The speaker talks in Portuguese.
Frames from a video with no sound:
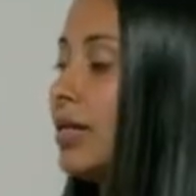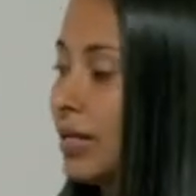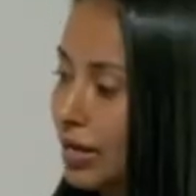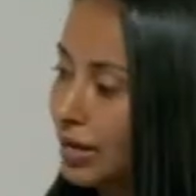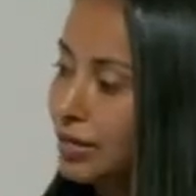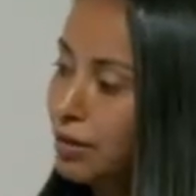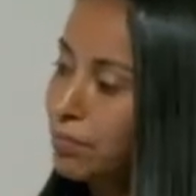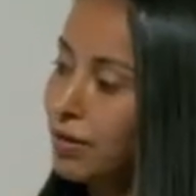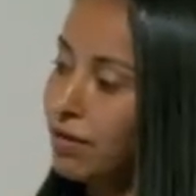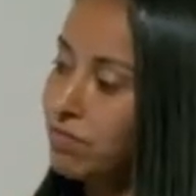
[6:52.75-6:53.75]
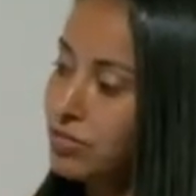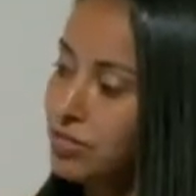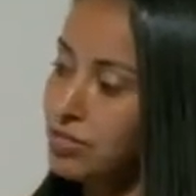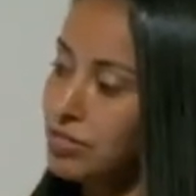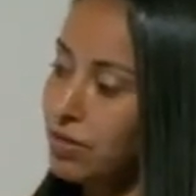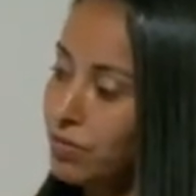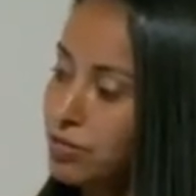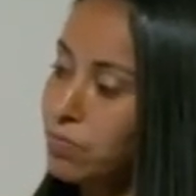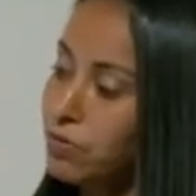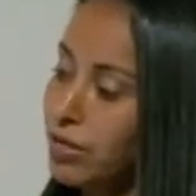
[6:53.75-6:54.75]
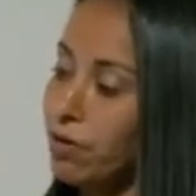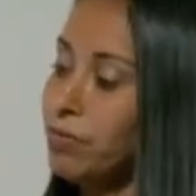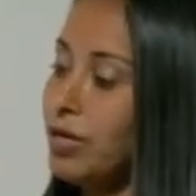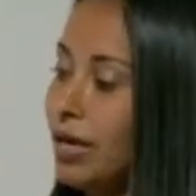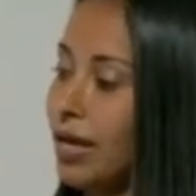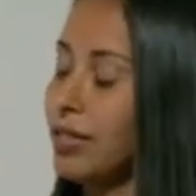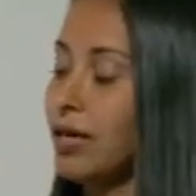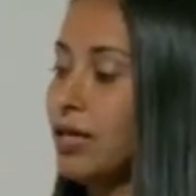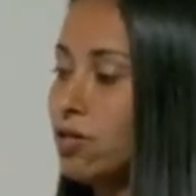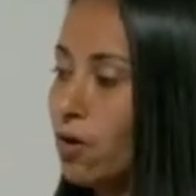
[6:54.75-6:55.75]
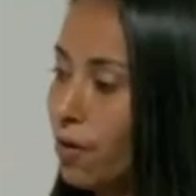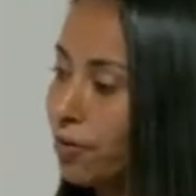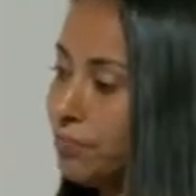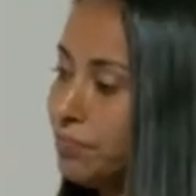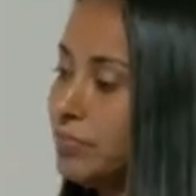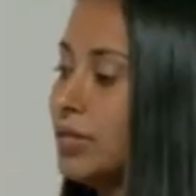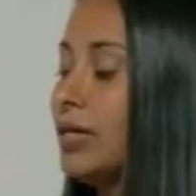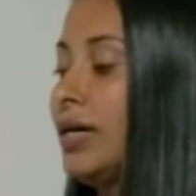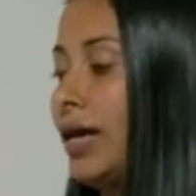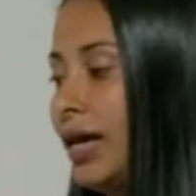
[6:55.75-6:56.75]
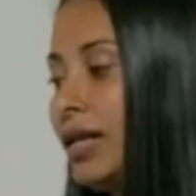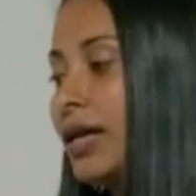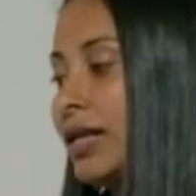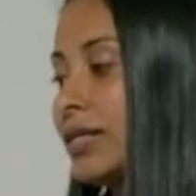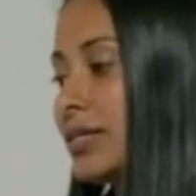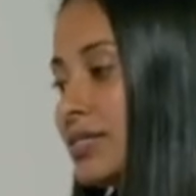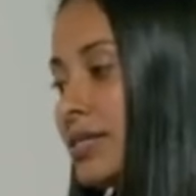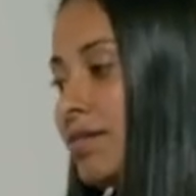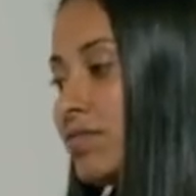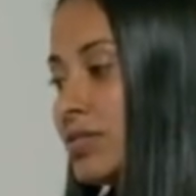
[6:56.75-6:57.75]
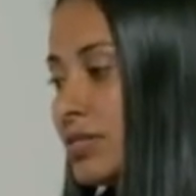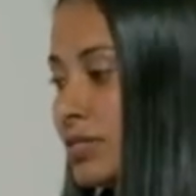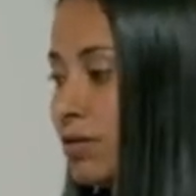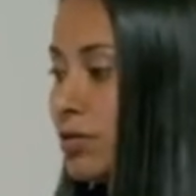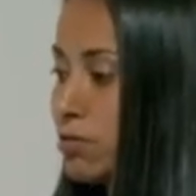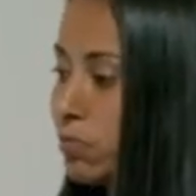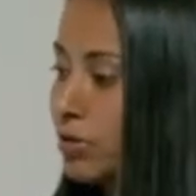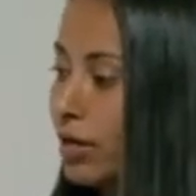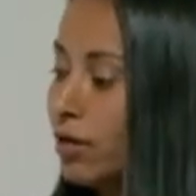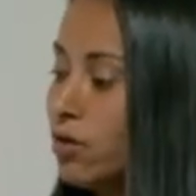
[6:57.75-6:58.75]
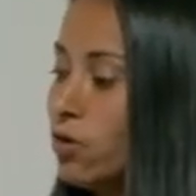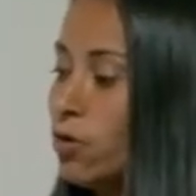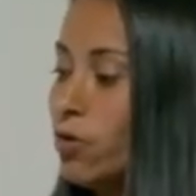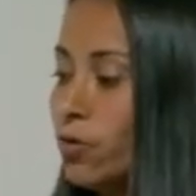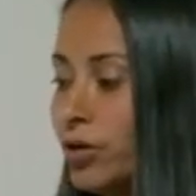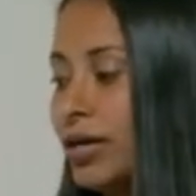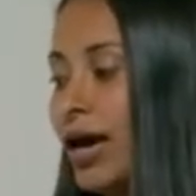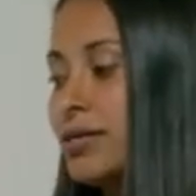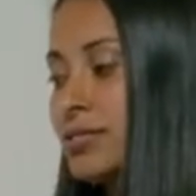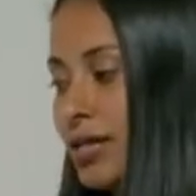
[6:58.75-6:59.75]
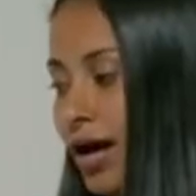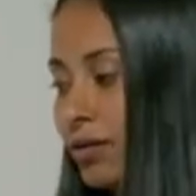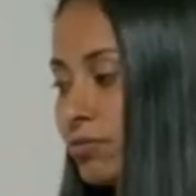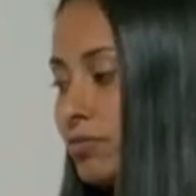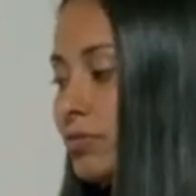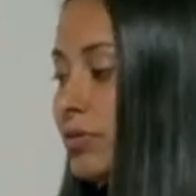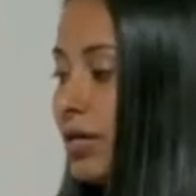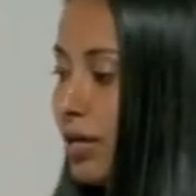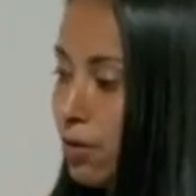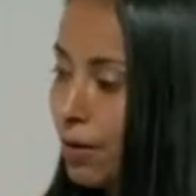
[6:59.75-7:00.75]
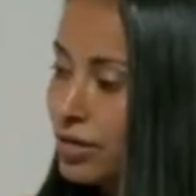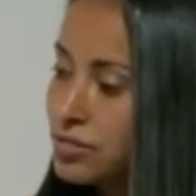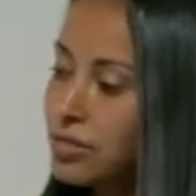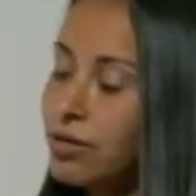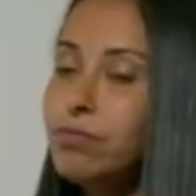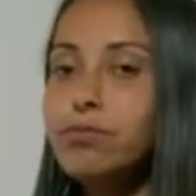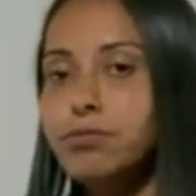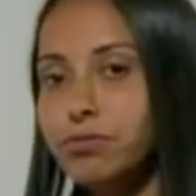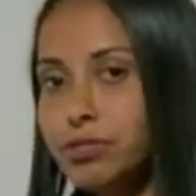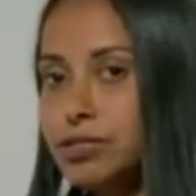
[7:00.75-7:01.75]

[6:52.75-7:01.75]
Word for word: Na letra B, vocês irão responder o que é território. E na letra C, vocês irão responder o que é estado e quais são os